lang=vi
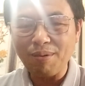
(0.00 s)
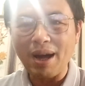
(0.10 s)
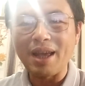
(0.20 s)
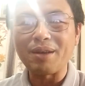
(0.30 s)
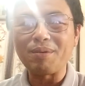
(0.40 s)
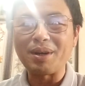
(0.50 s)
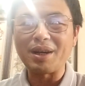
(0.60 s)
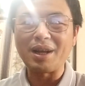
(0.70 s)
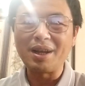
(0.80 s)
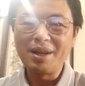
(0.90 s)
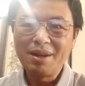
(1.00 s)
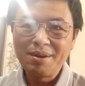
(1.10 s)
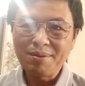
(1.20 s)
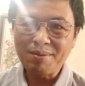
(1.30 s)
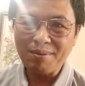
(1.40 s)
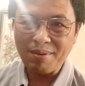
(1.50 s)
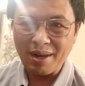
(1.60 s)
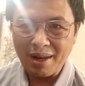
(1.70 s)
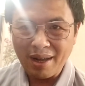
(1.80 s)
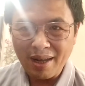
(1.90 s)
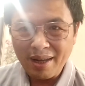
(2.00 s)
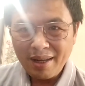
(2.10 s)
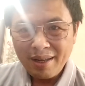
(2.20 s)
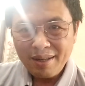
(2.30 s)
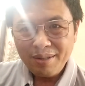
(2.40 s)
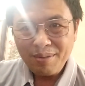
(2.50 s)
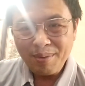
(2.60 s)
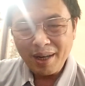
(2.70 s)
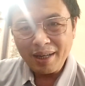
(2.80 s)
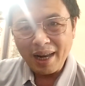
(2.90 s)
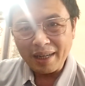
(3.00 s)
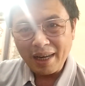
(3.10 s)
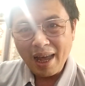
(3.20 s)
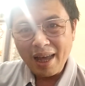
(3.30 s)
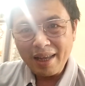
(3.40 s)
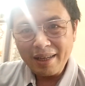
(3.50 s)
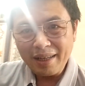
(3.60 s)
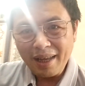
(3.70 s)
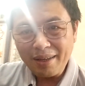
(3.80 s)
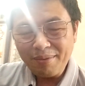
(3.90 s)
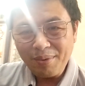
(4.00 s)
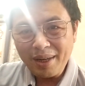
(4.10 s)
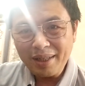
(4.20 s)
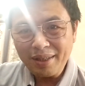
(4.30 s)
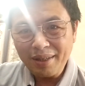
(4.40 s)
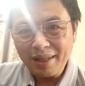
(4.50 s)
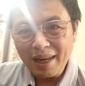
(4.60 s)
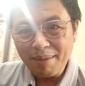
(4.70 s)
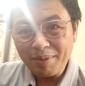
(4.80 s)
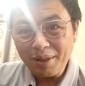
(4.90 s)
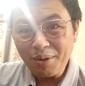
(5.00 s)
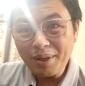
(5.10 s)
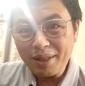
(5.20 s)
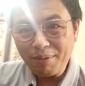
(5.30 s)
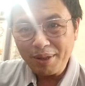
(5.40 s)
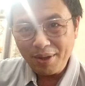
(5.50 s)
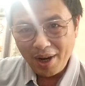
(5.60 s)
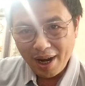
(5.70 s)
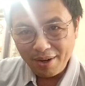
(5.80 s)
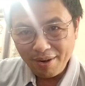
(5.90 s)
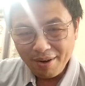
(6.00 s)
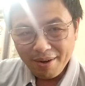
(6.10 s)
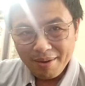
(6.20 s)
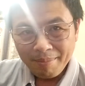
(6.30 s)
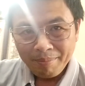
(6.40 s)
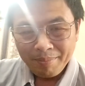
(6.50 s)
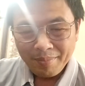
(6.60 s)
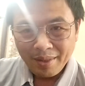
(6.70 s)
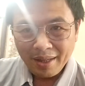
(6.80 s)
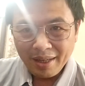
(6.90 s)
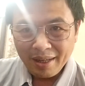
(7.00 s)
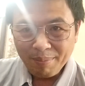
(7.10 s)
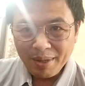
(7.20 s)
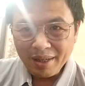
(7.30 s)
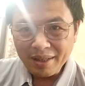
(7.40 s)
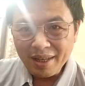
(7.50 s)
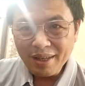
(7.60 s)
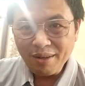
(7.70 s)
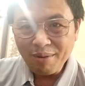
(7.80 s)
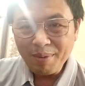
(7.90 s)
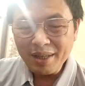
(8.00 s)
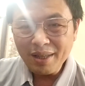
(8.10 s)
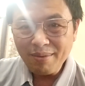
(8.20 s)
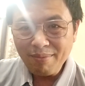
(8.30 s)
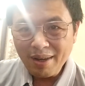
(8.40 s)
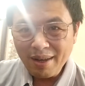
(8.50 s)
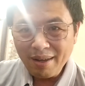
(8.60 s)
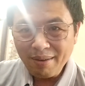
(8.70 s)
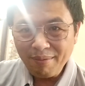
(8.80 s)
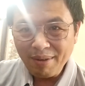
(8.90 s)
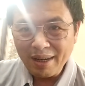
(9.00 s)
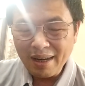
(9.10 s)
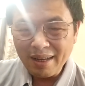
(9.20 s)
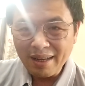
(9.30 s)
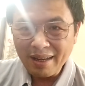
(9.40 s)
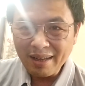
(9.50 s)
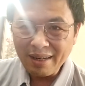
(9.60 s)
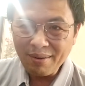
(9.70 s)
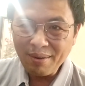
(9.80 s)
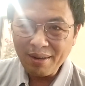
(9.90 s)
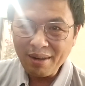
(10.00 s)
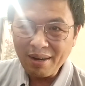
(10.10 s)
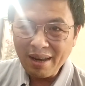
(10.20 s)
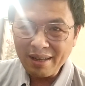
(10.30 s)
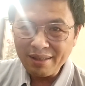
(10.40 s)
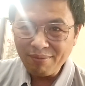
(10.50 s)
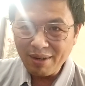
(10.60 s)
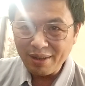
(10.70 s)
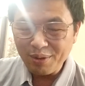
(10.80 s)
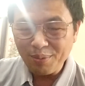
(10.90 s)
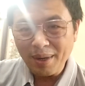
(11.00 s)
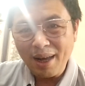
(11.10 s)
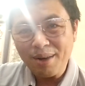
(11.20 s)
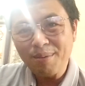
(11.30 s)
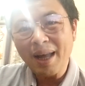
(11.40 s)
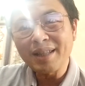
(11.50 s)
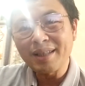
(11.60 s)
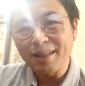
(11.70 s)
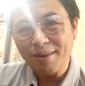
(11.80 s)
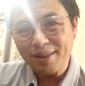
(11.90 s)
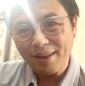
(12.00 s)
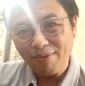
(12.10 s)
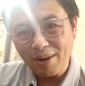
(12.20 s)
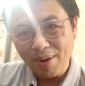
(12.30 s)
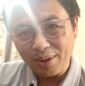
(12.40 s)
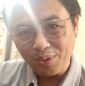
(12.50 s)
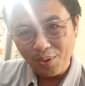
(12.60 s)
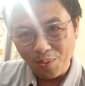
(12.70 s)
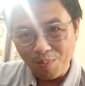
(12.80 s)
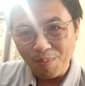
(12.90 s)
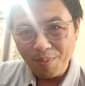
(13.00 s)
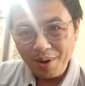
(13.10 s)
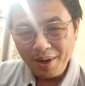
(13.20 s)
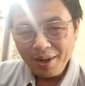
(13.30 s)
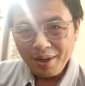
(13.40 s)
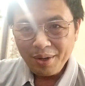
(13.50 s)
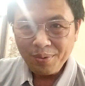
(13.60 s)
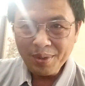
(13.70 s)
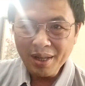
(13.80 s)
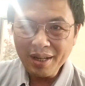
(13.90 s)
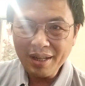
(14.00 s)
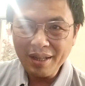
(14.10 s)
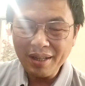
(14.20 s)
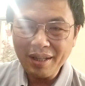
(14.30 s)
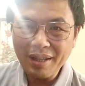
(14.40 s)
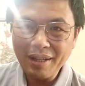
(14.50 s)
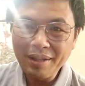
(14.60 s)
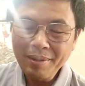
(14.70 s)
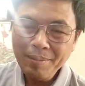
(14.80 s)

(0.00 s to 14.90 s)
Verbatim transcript: ngoài của của của trung ương đảng ta ấy, thì anh Nguyễn Thanh Sơn này làm rất tốt ở trong cái giai đoạn đó thế là đặc biệt ở đây có một cái nhân ờ, vật là ờ, là nhân vật thì chúng ta không lạ gì đó là nhân vật Hoàng Duy Hùng tuy nhiên thì